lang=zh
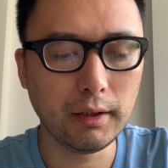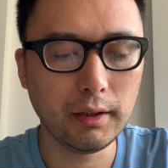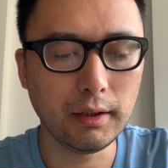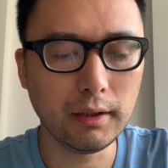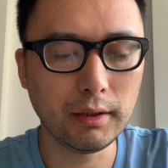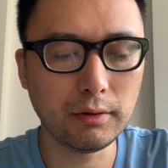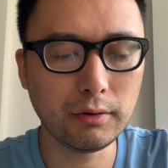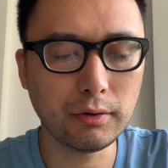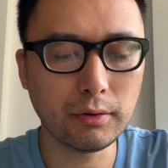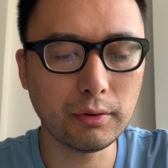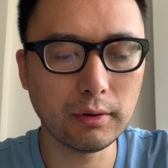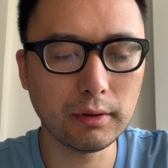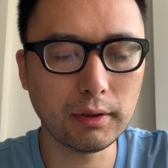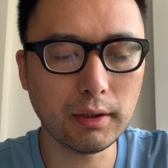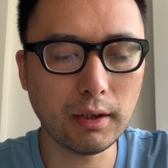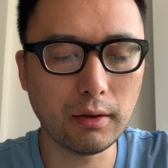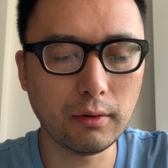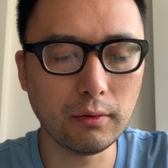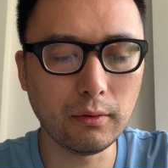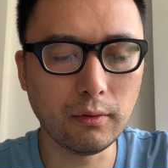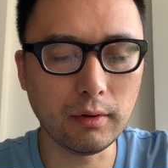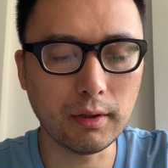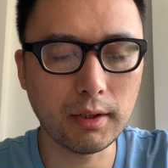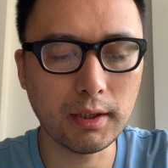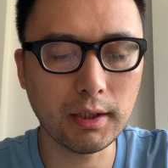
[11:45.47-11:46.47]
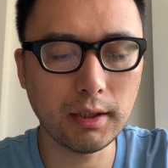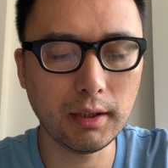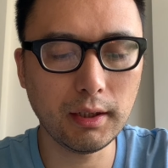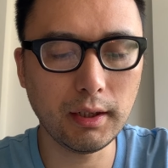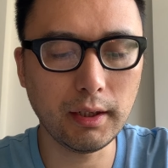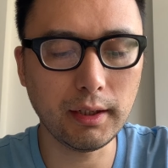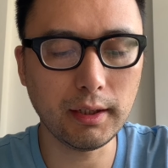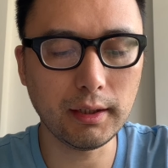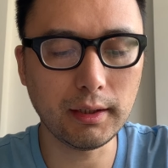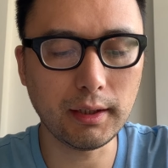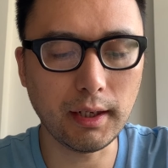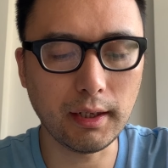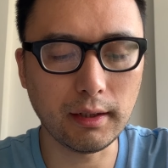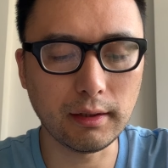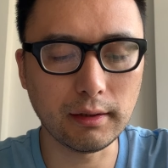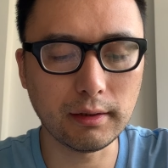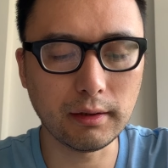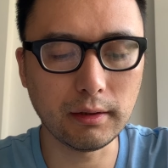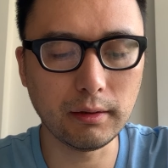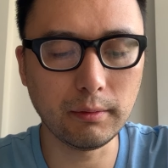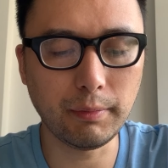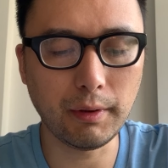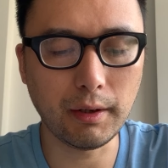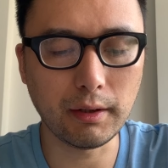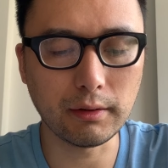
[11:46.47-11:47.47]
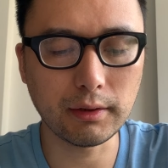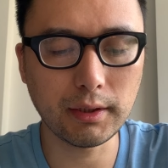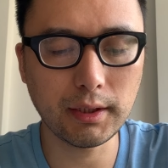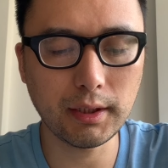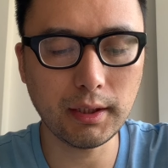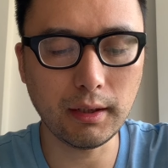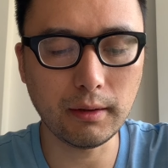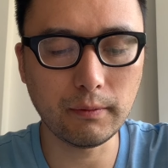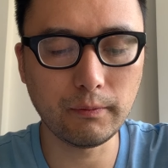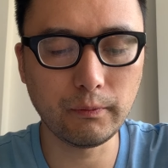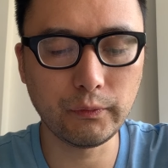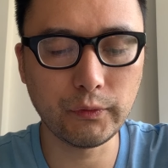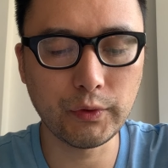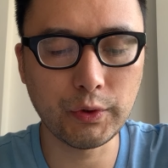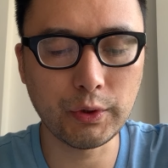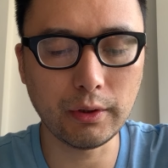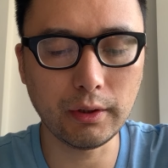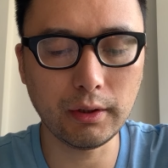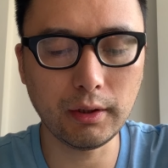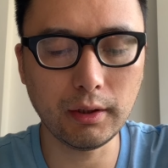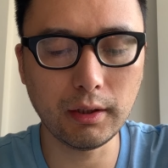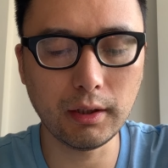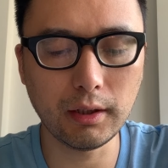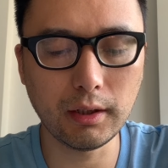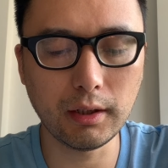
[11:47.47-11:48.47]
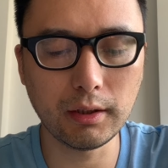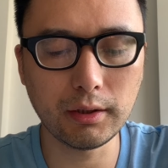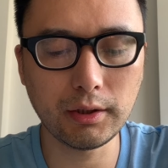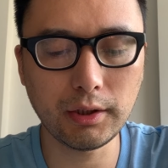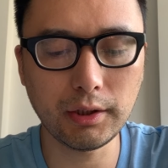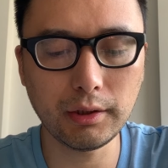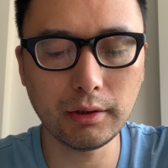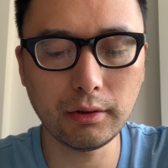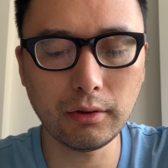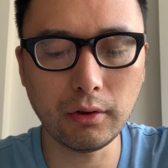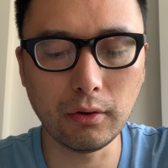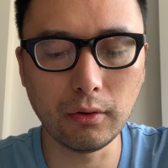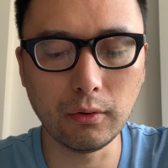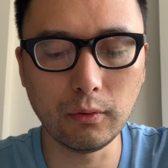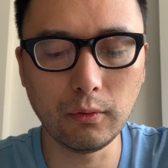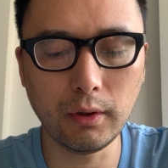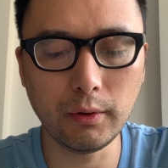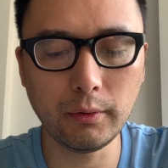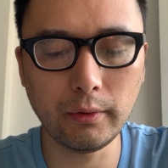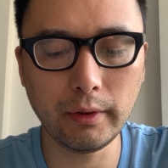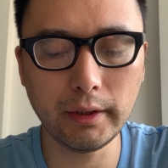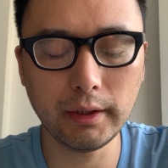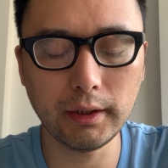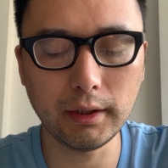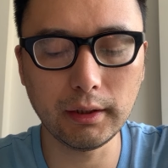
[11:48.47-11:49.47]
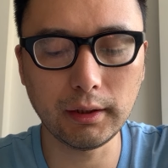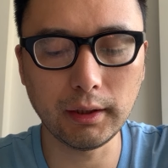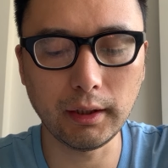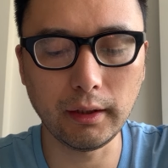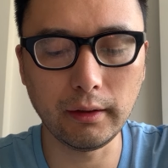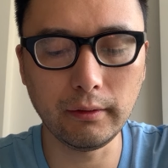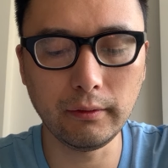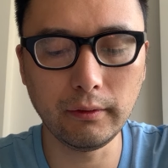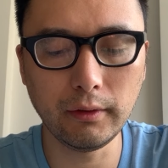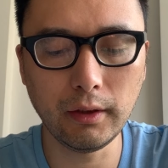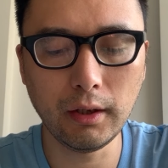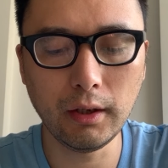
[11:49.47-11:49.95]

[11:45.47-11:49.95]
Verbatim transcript: 因说道：“我吃了一点子螃蟹，觉得心口微微的疼，